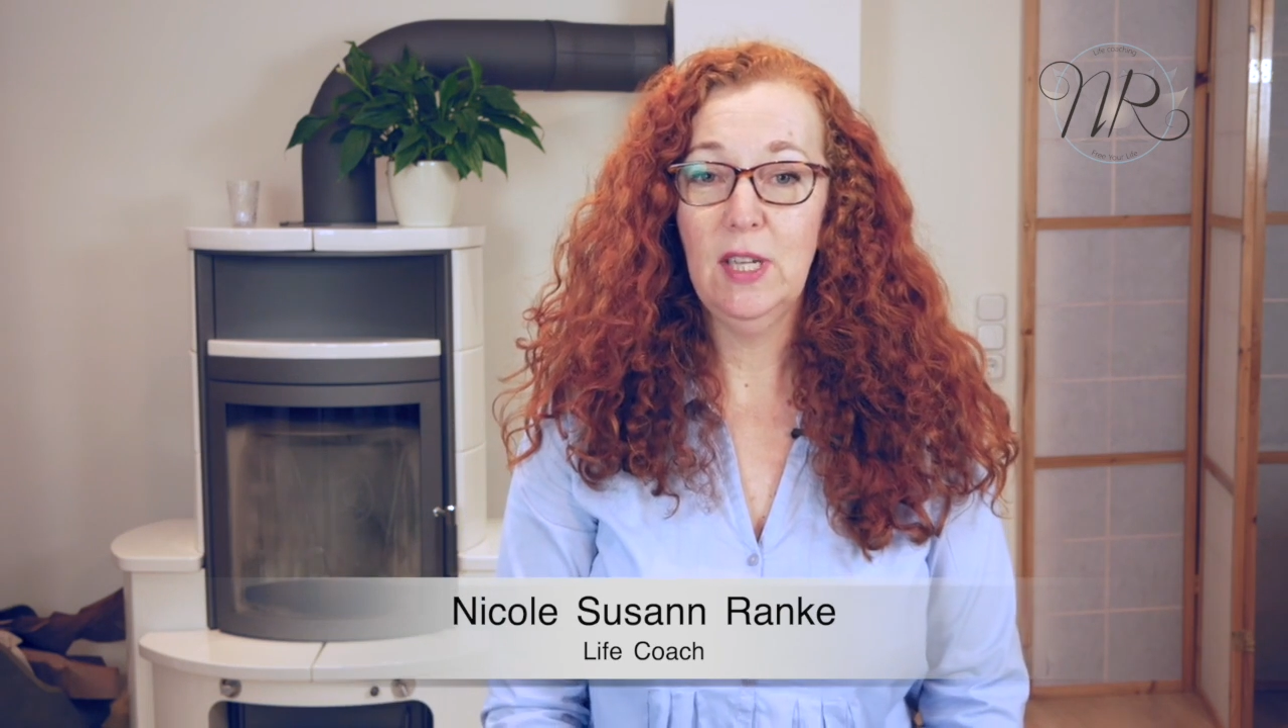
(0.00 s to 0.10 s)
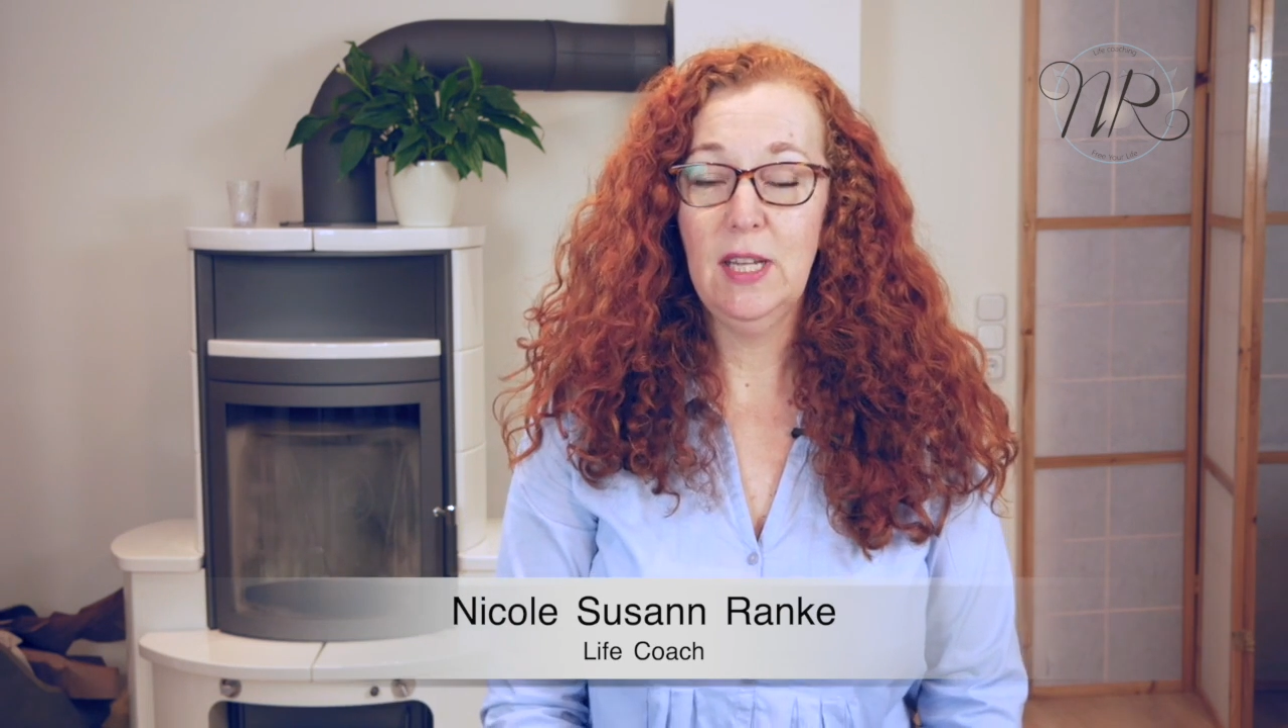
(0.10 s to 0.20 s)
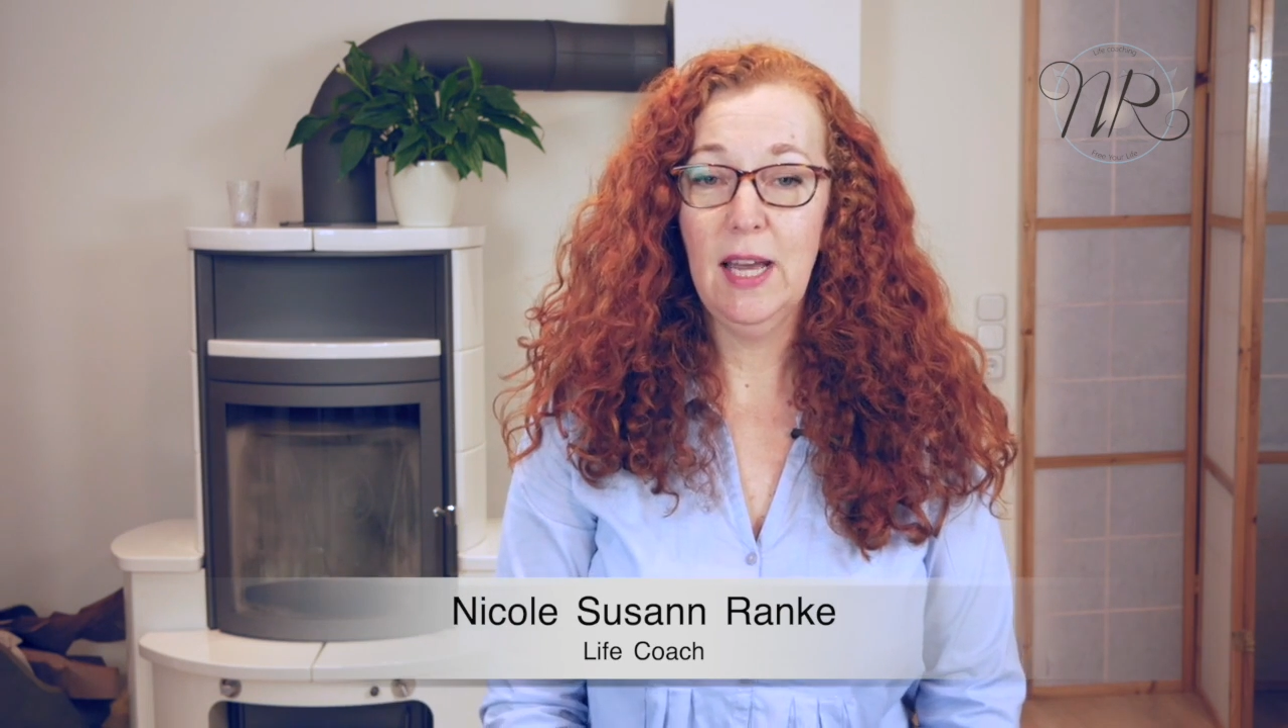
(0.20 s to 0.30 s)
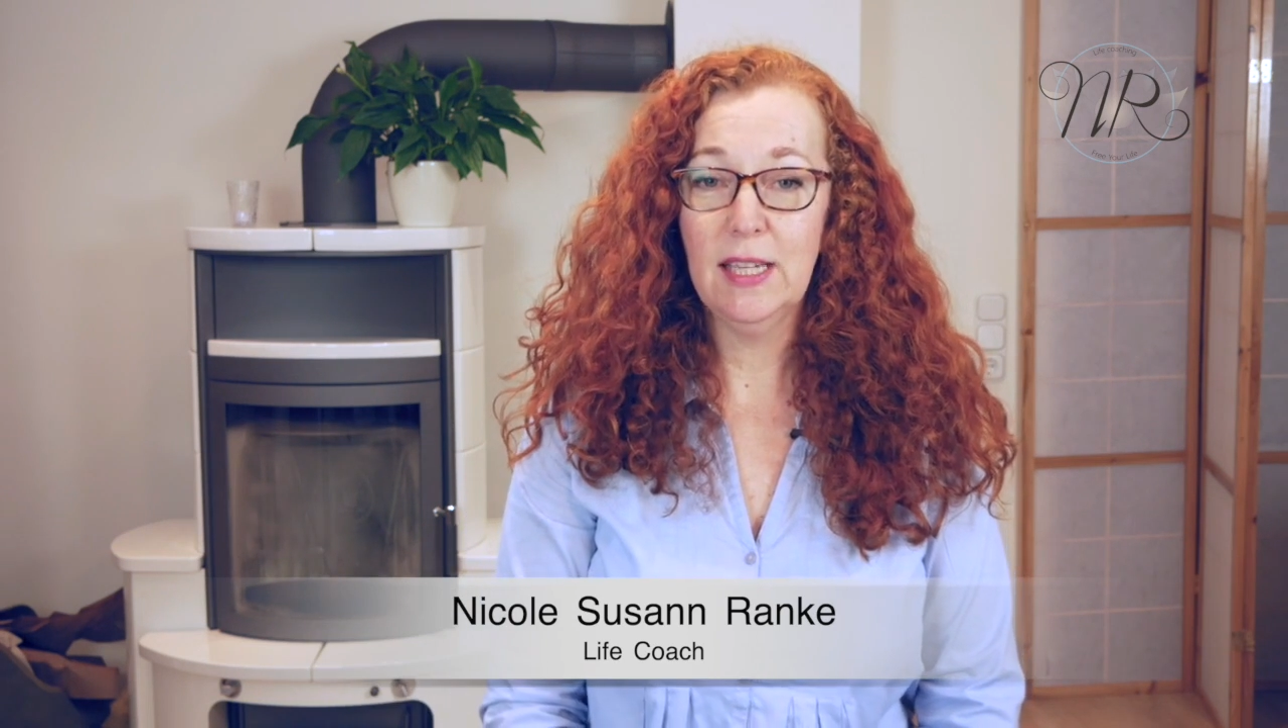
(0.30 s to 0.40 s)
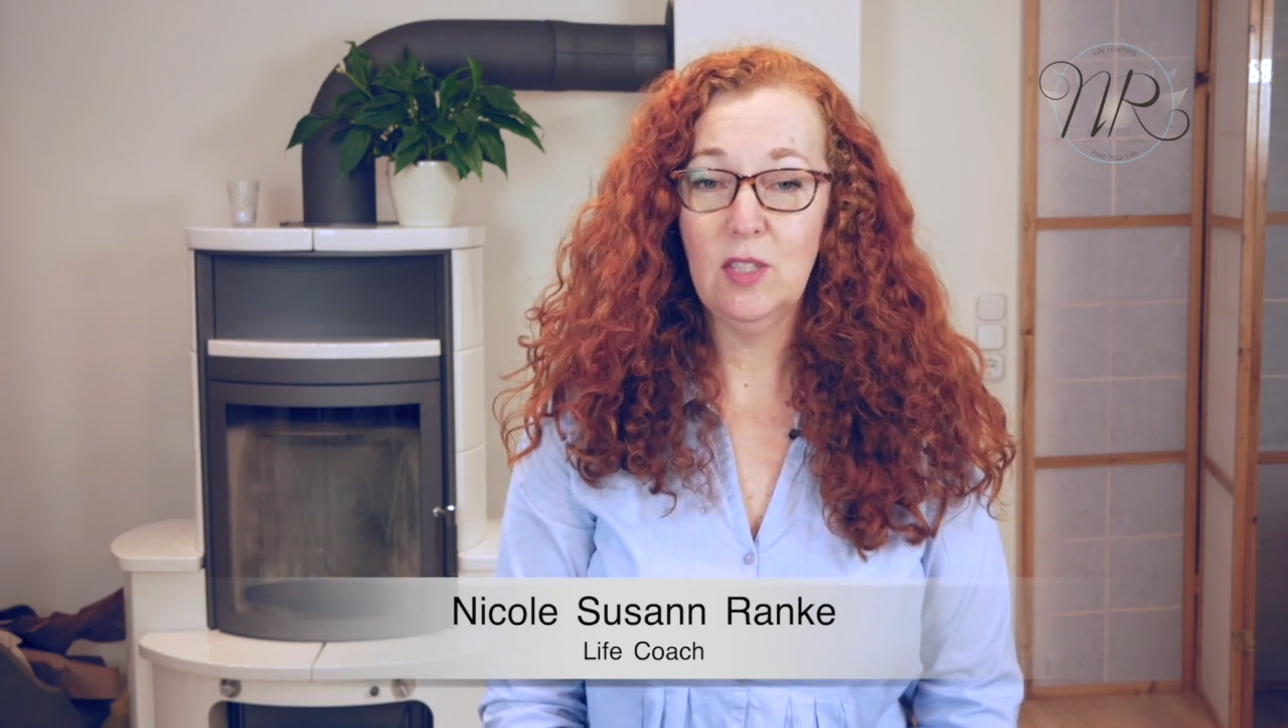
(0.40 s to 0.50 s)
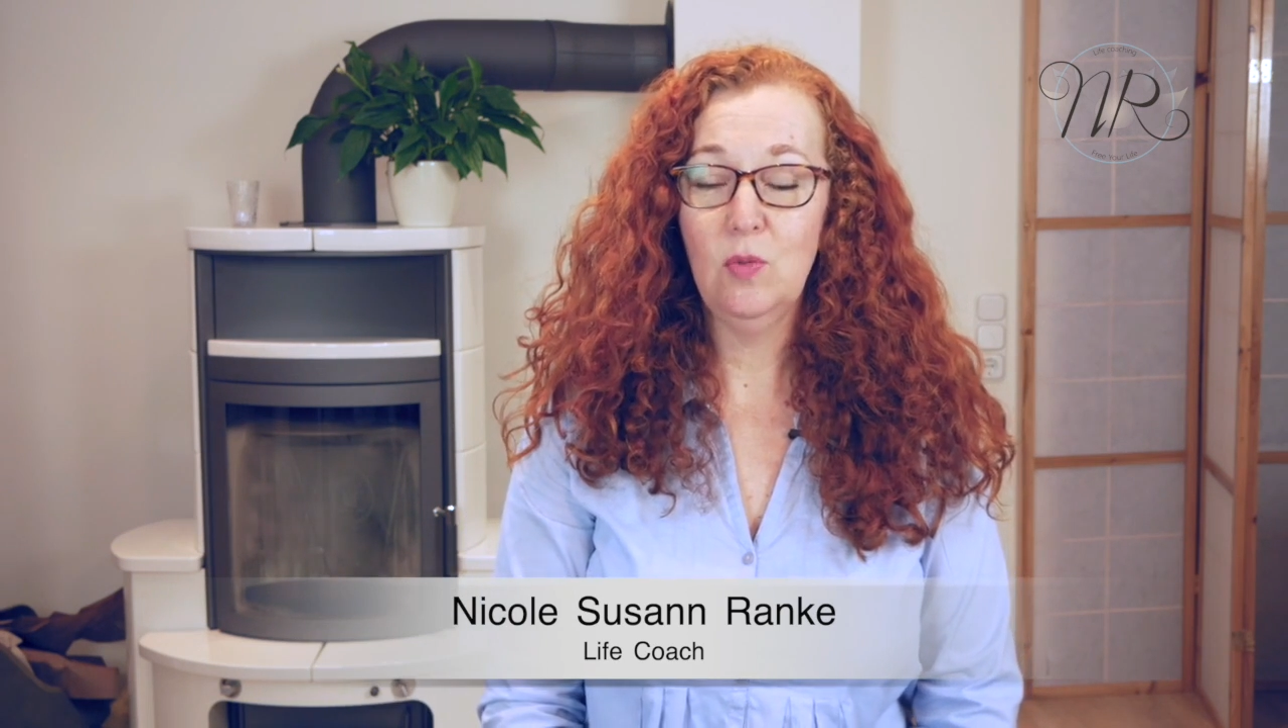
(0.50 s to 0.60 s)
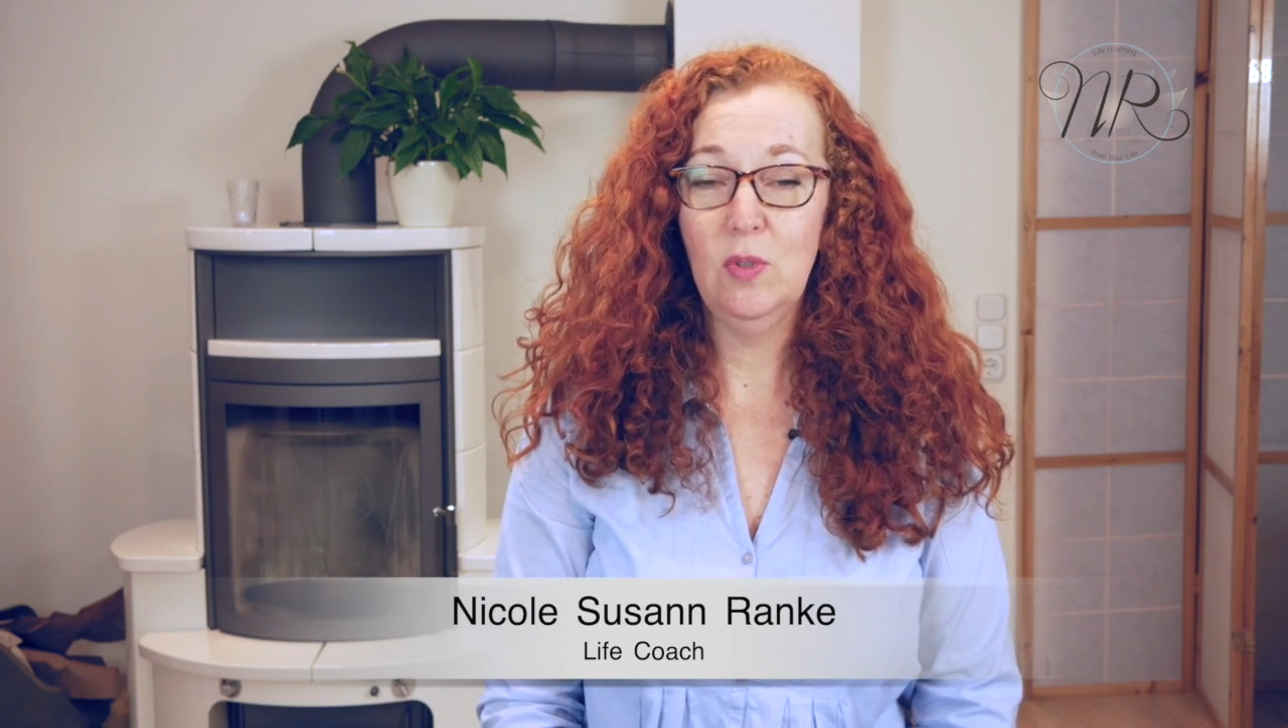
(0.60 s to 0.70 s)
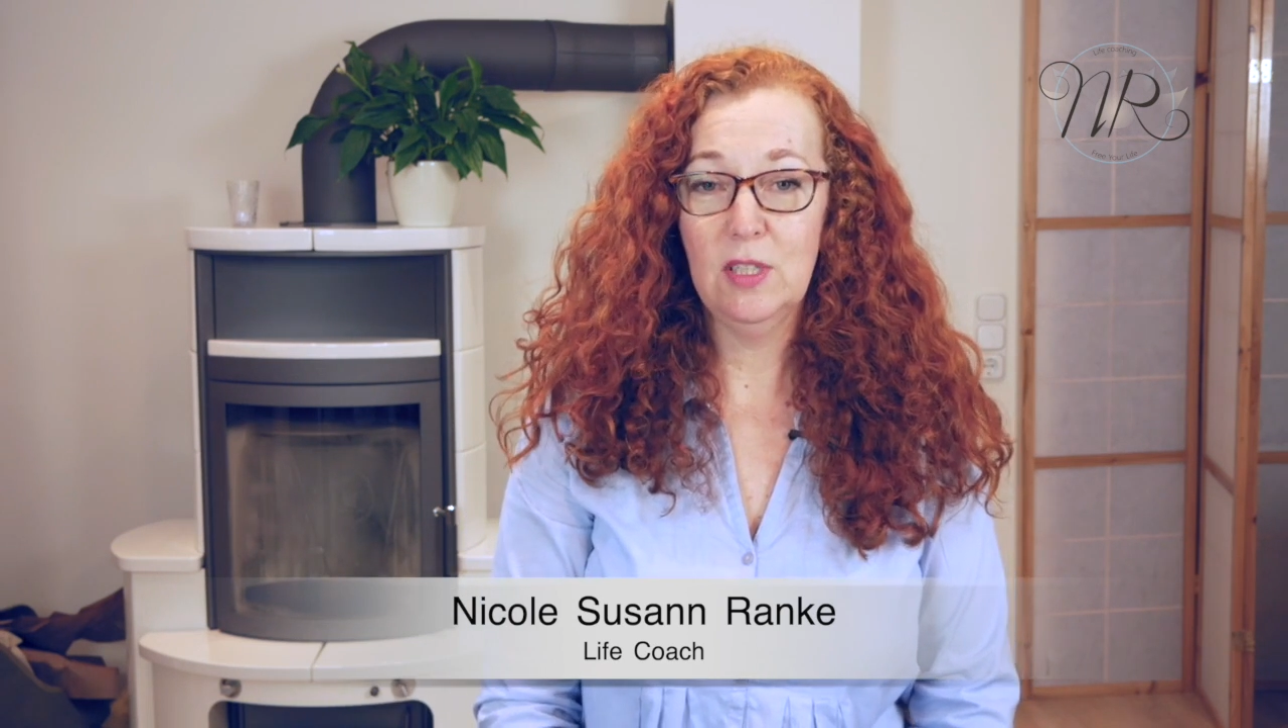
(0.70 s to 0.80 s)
dann hast du